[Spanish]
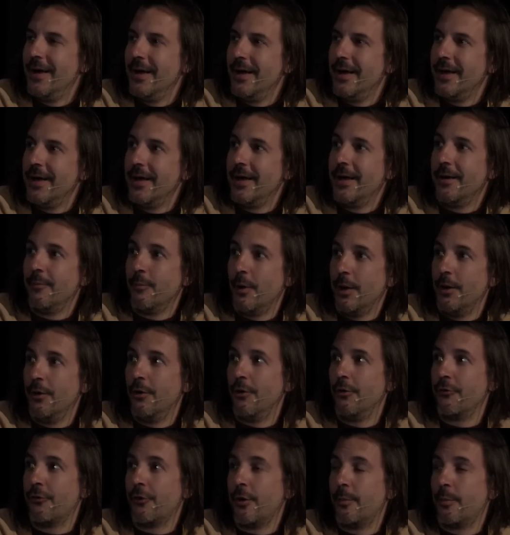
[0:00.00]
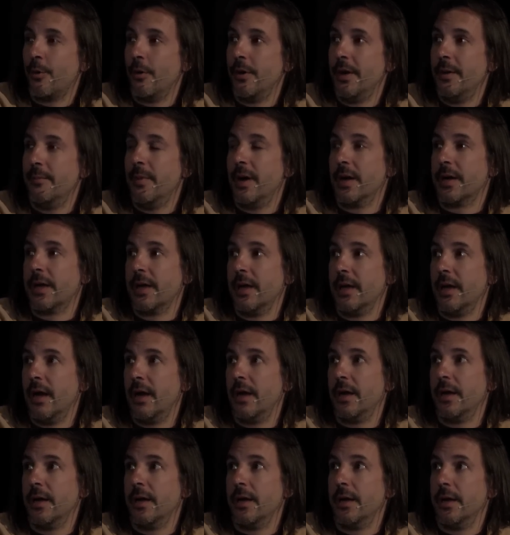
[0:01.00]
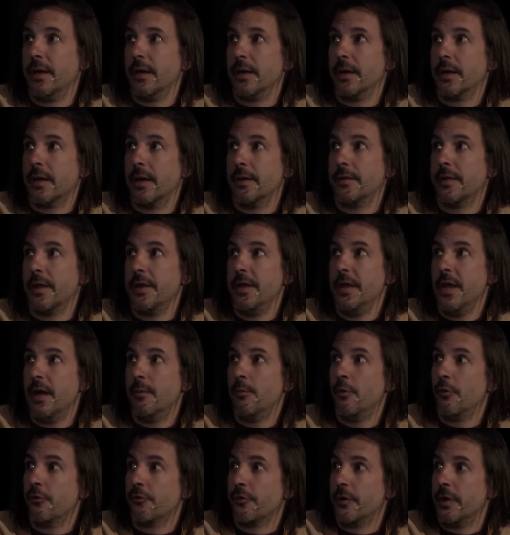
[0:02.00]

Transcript: Eh, bueno, otro problema que, que teníamos